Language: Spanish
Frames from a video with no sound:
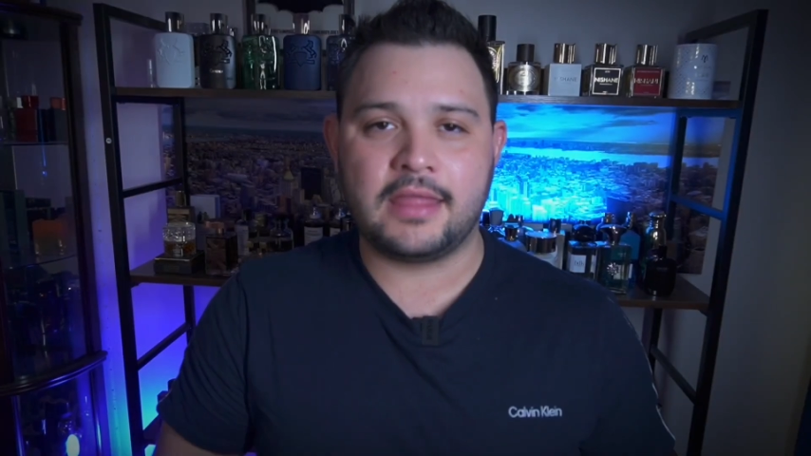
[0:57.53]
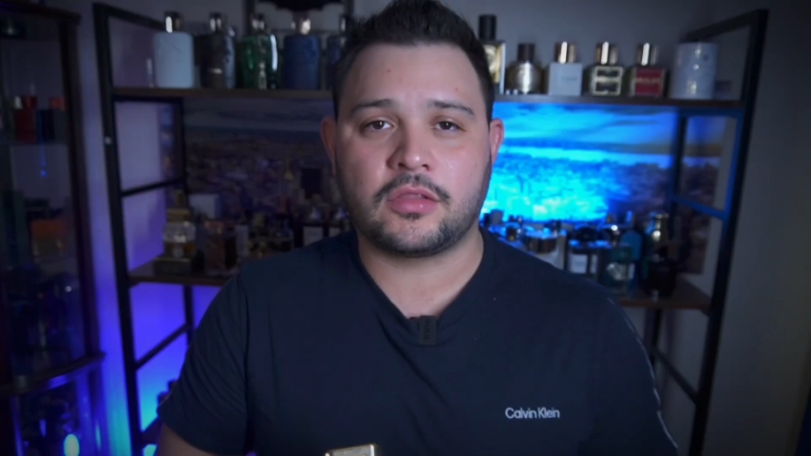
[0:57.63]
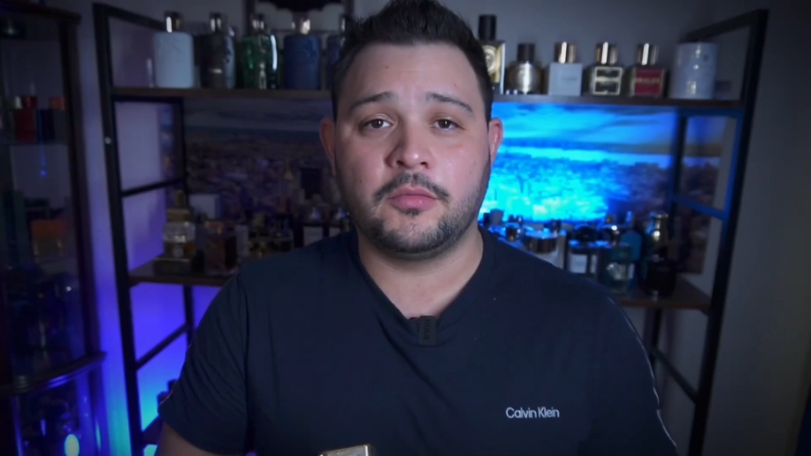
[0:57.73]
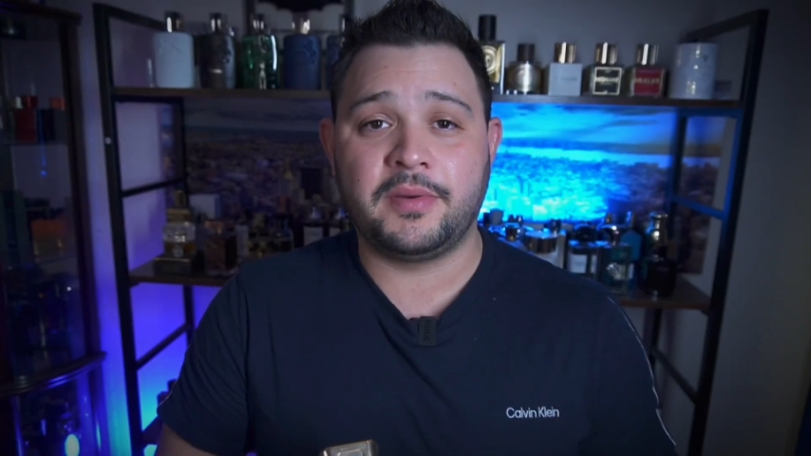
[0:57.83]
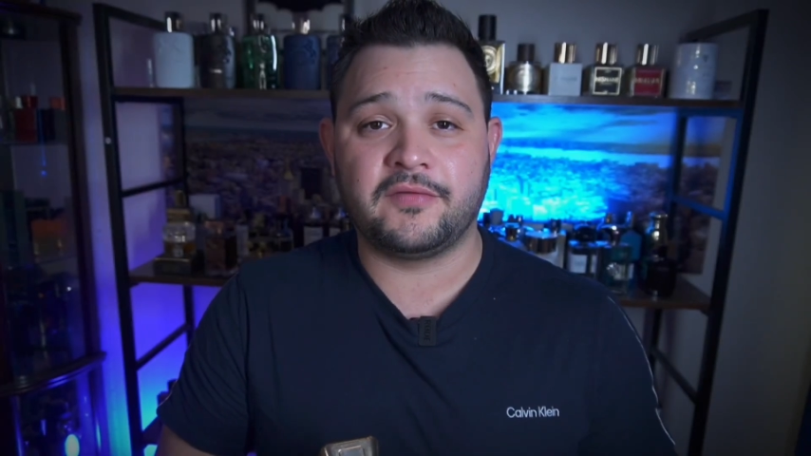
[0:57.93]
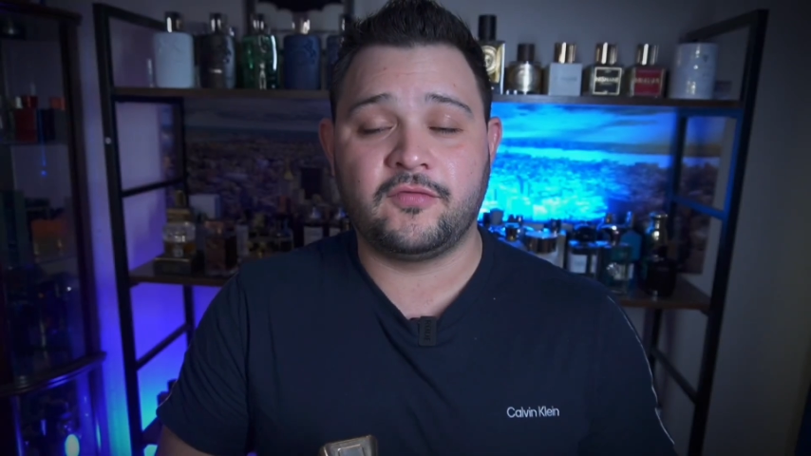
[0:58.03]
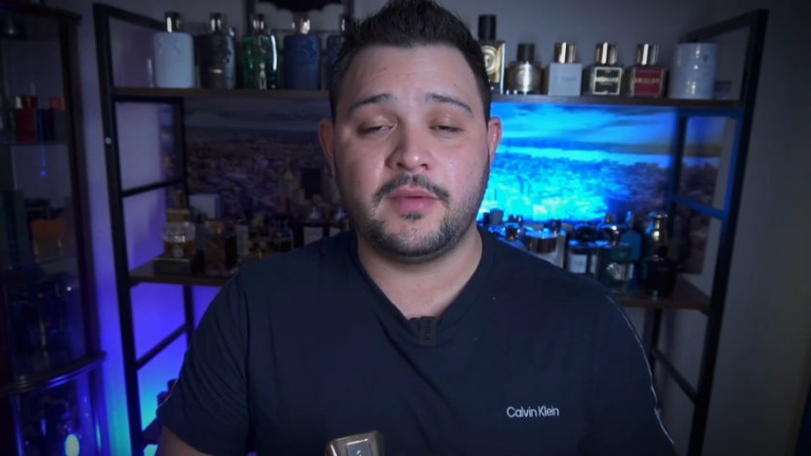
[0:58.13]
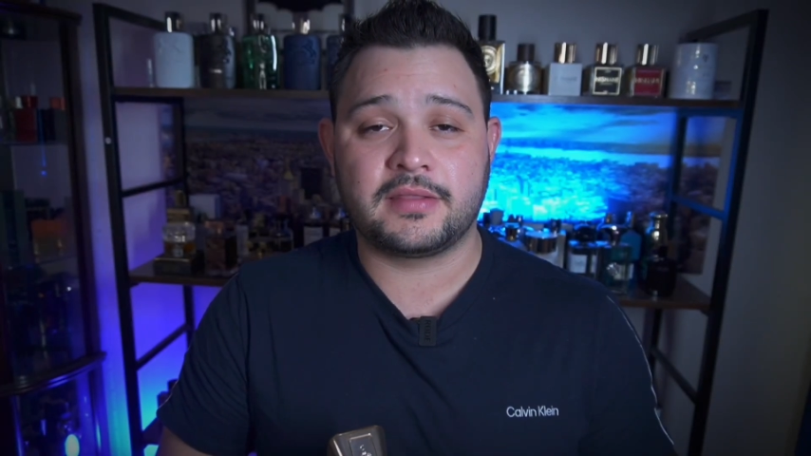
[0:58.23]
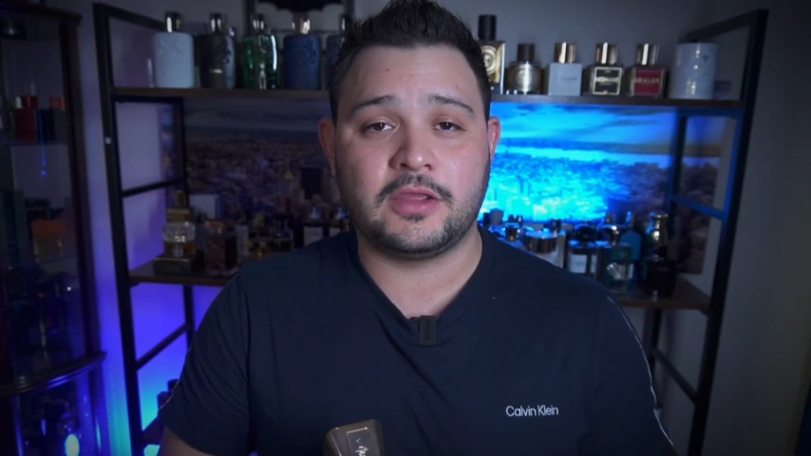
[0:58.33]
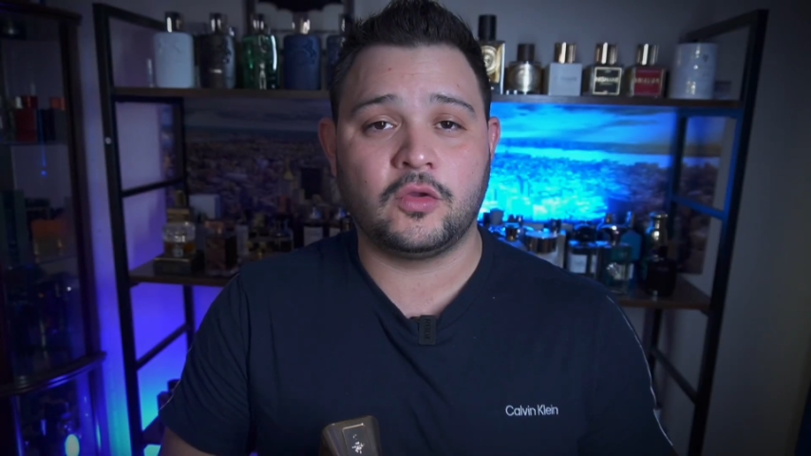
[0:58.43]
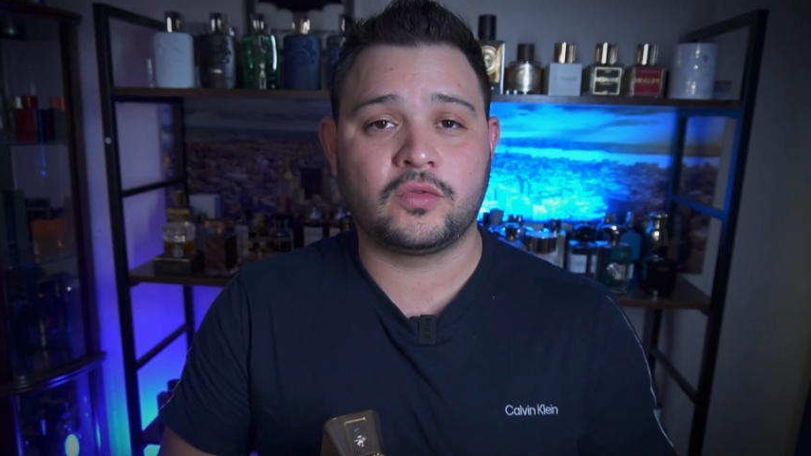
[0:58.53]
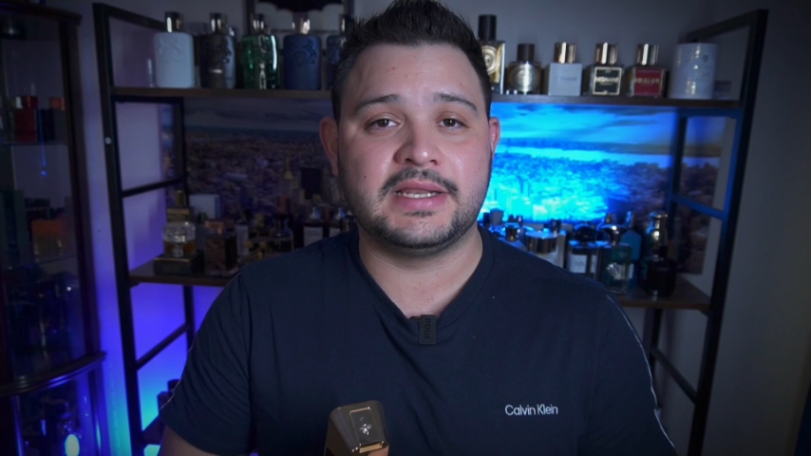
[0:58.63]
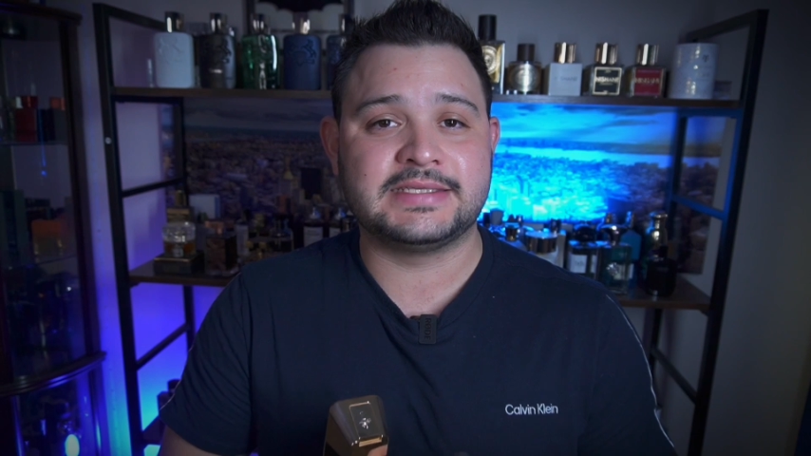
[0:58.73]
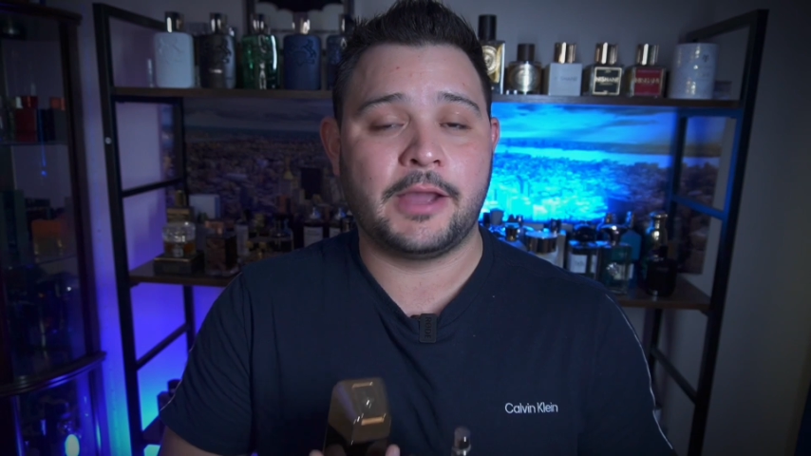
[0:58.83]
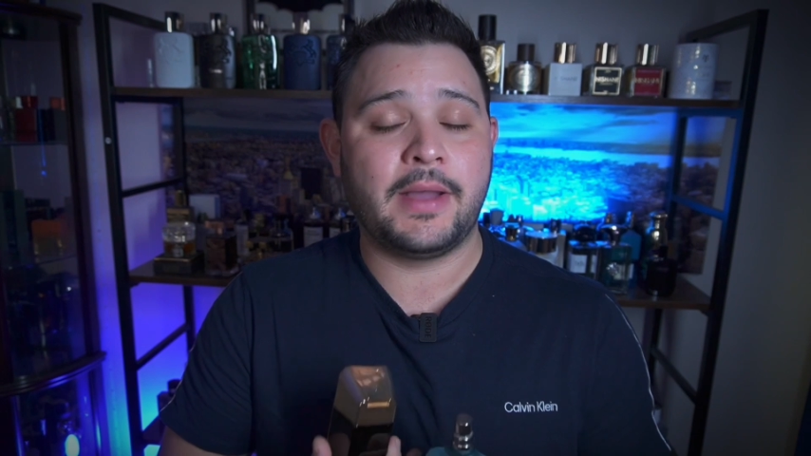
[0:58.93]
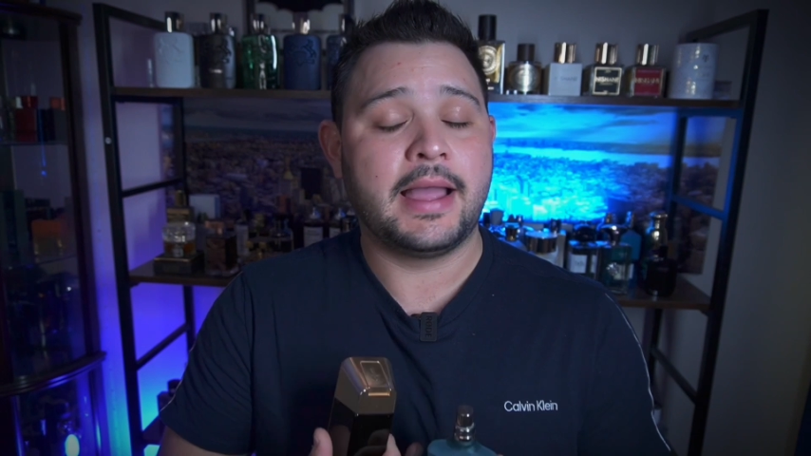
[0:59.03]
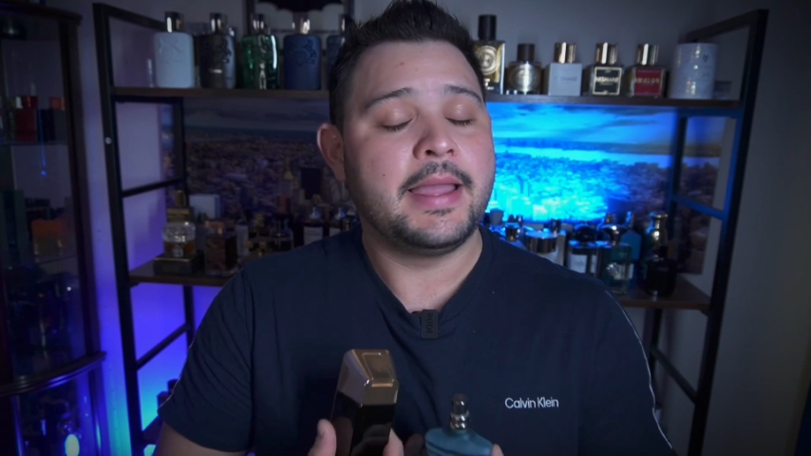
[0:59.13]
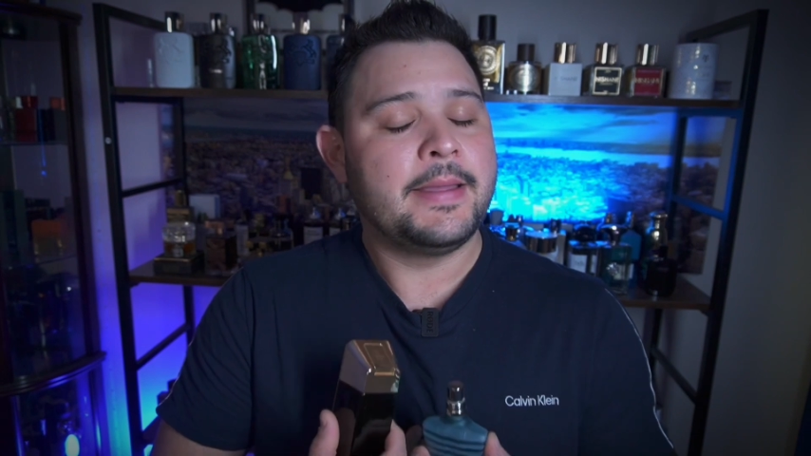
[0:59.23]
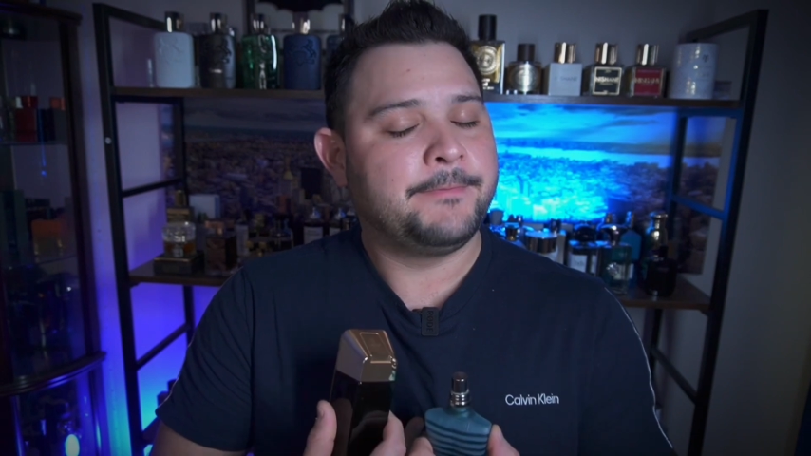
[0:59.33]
Esos son perfumes que yo utilizaba